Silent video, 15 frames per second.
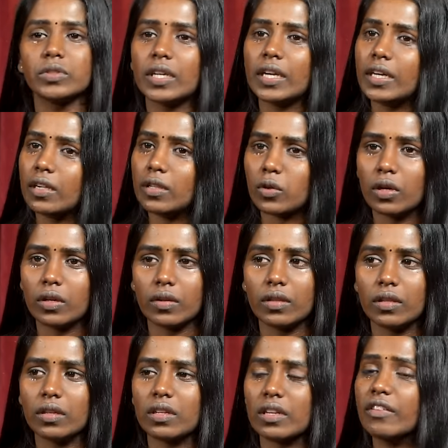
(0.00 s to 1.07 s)
சூசைடல் தாட்
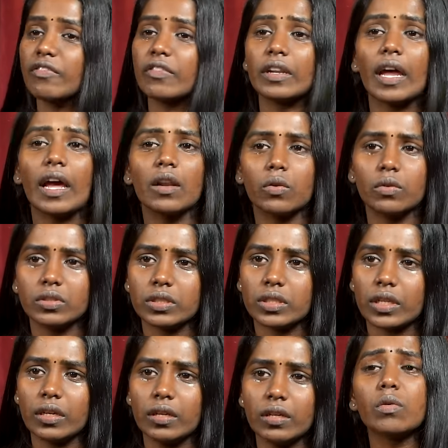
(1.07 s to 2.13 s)
வந்து நான் ஃபெனால்
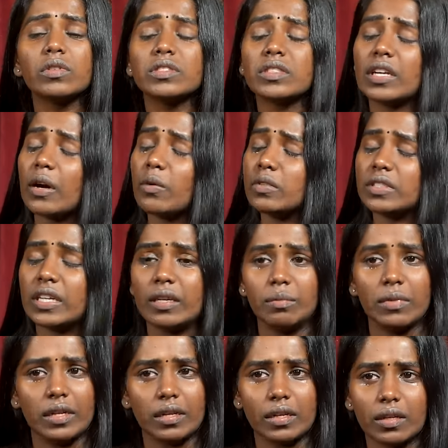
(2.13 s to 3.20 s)
குடிச்சிட்டேன் குடிச்சு ஐ வாஸ்
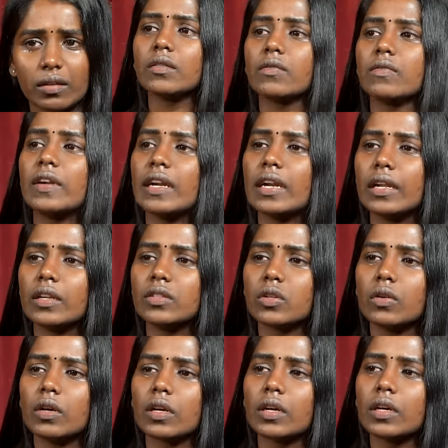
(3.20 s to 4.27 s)
வீட்டில் என்ன
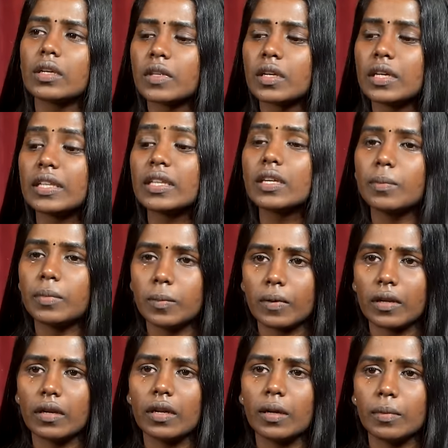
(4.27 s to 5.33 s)
சொல்லுவாங்க எதுக்கு இப்படி
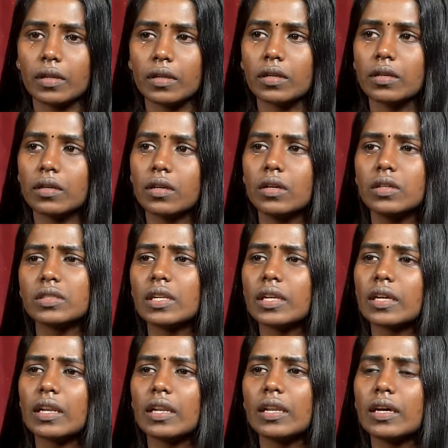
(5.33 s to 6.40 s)
பண்ண அப்படின்னு
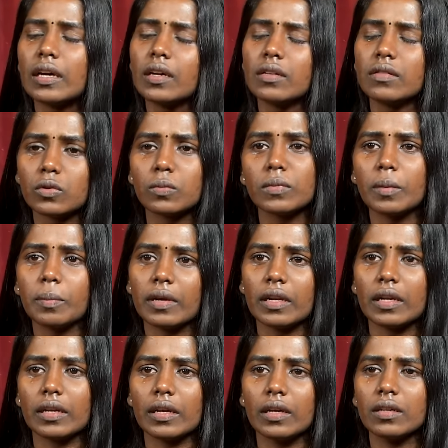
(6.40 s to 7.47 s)
அதுலேக்கு இல்லை சும்மா
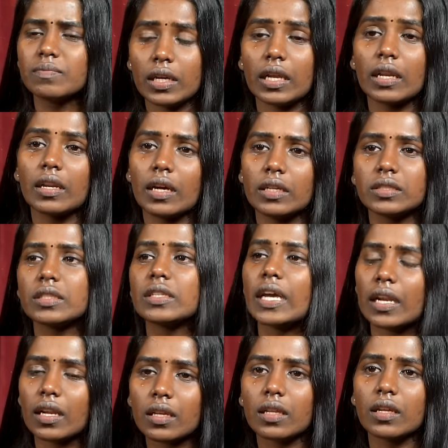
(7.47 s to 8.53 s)
பண்ணிட்டேன் என்ன ஆச்சுன்னு
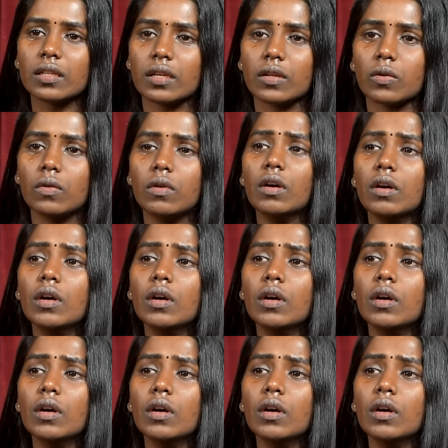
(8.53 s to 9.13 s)
எனக்கு தான் தெரியும்